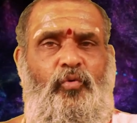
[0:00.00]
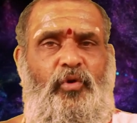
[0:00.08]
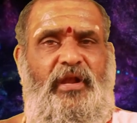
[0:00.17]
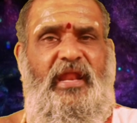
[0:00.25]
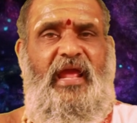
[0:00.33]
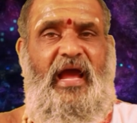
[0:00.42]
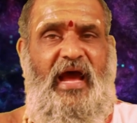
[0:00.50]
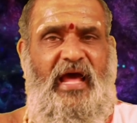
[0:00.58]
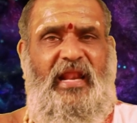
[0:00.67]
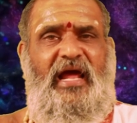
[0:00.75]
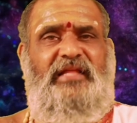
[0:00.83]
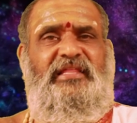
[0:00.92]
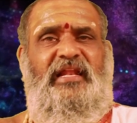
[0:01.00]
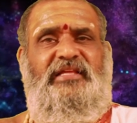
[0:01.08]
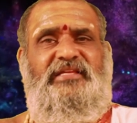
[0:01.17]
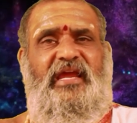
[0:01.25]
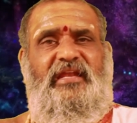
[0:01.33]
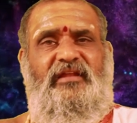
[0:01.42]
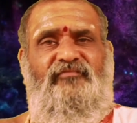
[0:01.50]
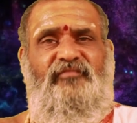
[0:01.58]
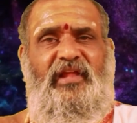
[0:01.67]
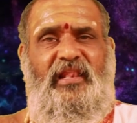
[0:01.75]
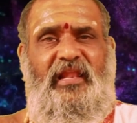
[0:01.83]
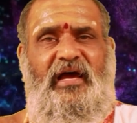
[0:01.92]
కొన్ని ఆరాధన చేయటం
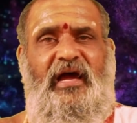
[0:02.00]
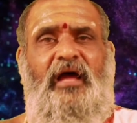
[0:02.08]
వల్ల